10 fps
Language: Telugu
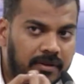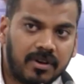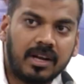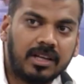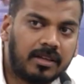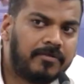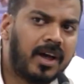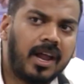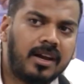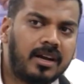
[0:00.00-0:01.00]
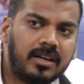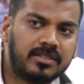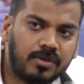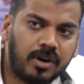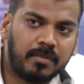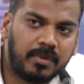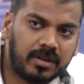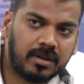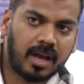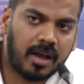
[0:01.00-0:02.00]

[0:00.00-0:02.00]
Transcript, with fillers: ఇవ్వగలిగితే ఫైవ్ హండ్రెడ్ ఇట్స్ నాట్ ఎ బిగ్